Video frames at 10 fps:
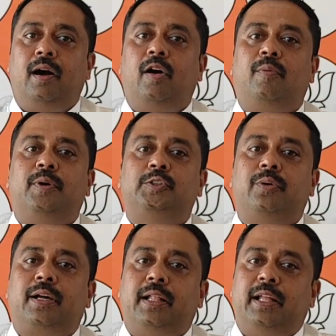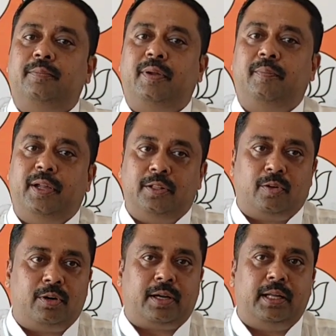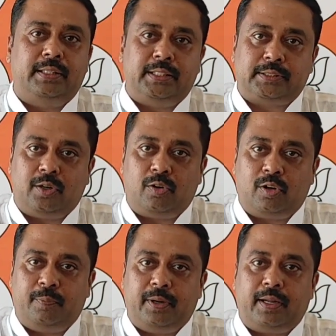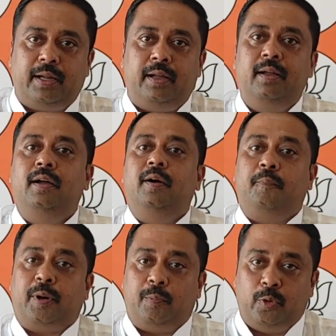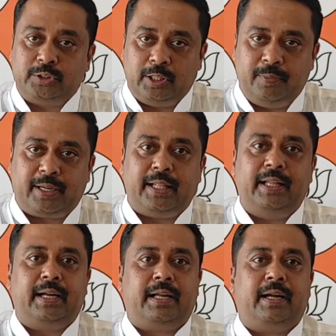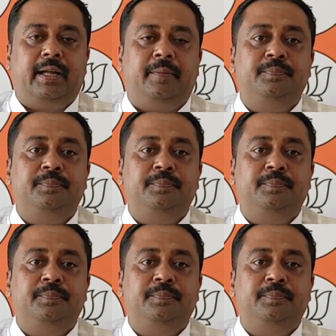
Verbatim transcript: और बसवा कल्याण में मेन रोड का दस करोड़ रुपए का प्रपोजल भी क्लियर करे